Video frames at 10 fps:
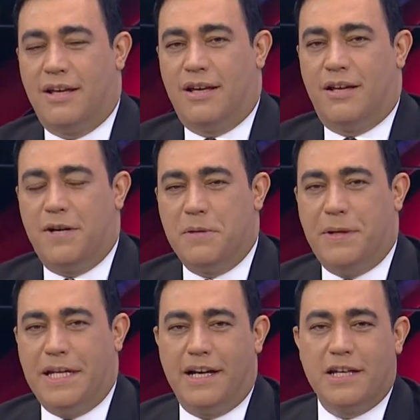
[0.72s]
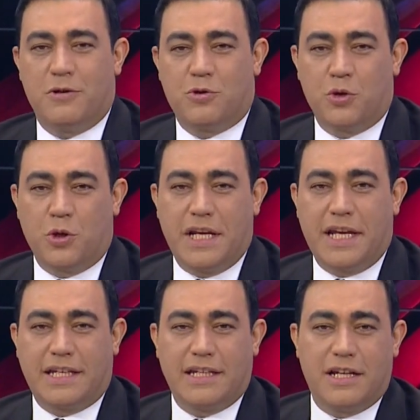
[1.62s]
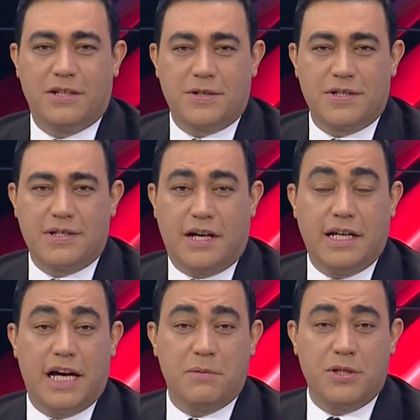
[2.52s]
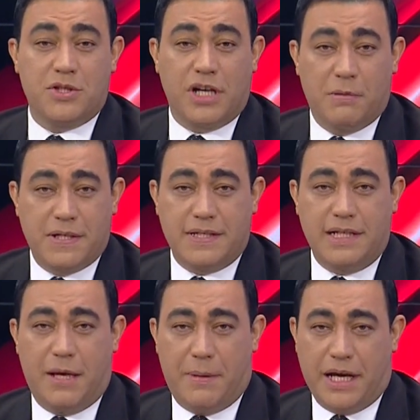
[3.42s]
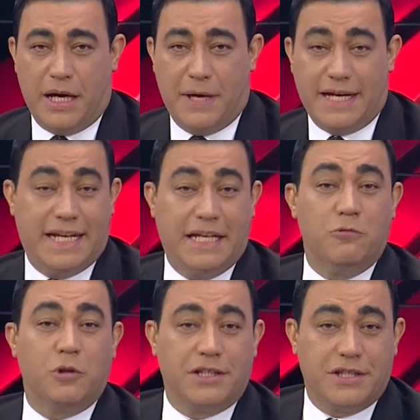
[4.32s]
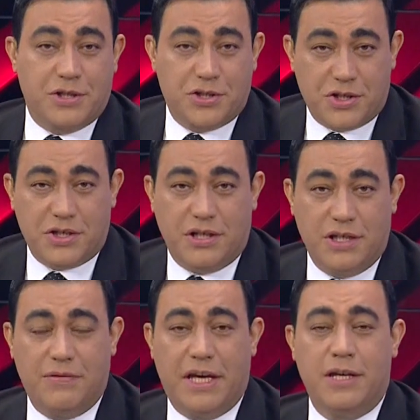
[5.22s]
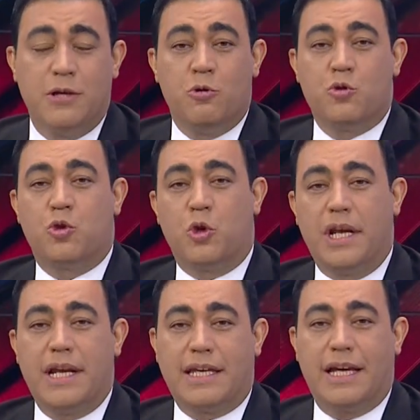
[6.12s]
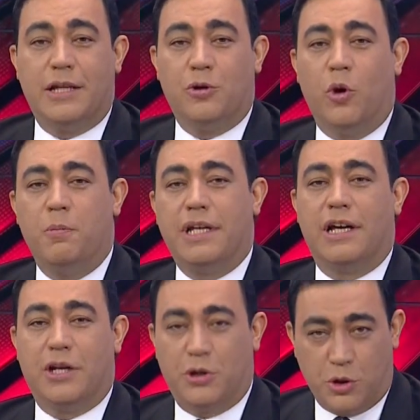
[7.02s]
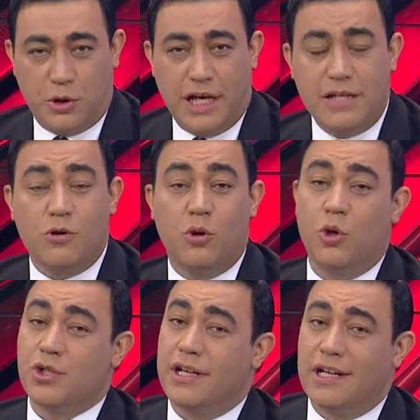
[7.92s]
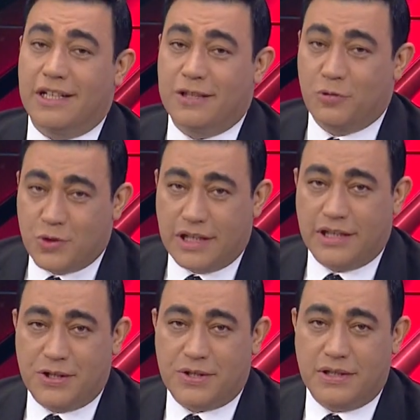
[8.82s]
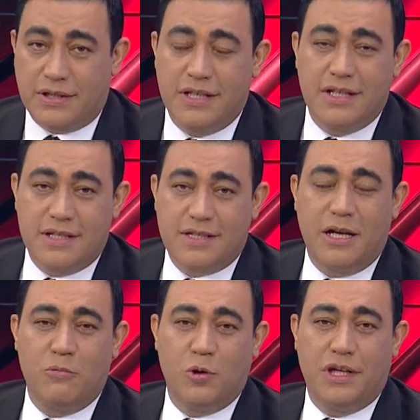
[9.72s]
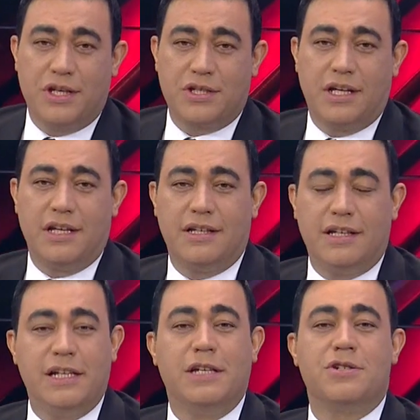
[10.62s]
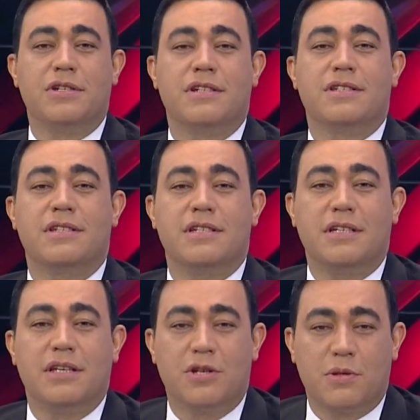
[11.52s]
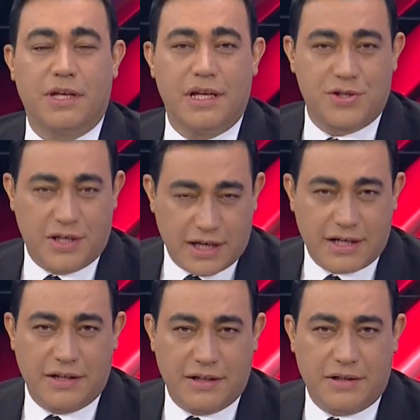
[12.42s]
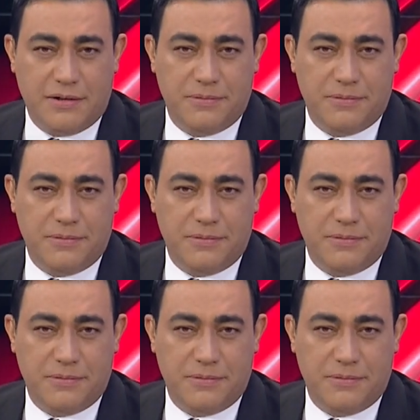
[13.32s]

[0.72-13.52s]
Efendim binaya sürünerek giren hırsız alarmın çalmasıyla beraber neyi uğradığını şaşırdı ve sürünerek geldiği o binanın önünden koşarak uzaklaştı. İstanbul'da yaşanan ilginç hırsızlık girişimi gelecek ekranlara.